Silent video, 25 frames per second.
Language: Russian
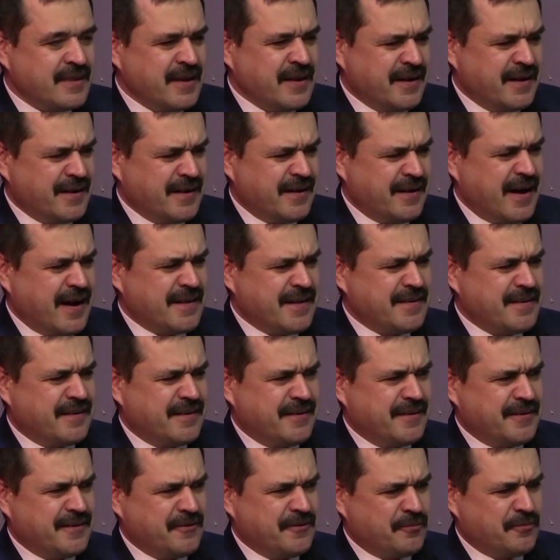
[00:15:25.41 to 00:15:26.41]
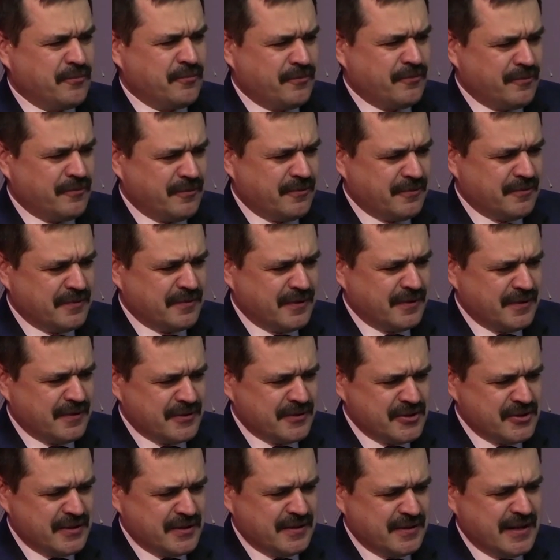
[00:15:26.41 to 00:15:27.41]
а, а,
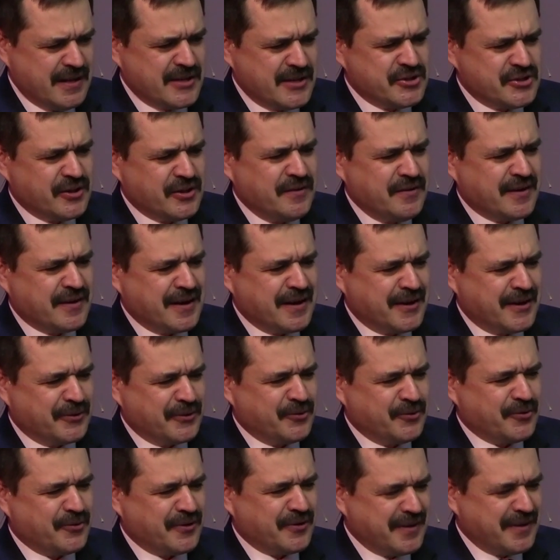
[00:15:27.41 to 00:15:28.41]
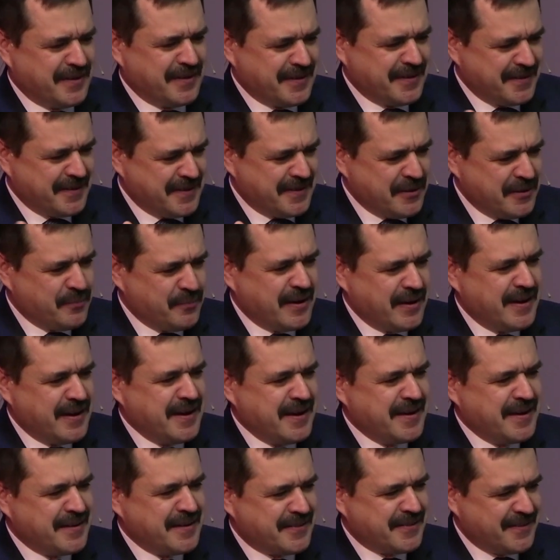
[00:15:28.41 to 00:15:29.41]
а, для человека, который не
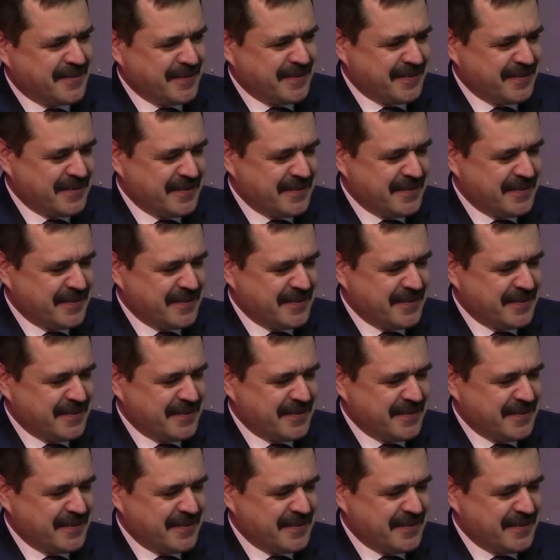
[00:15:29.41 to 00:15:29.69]
болеет,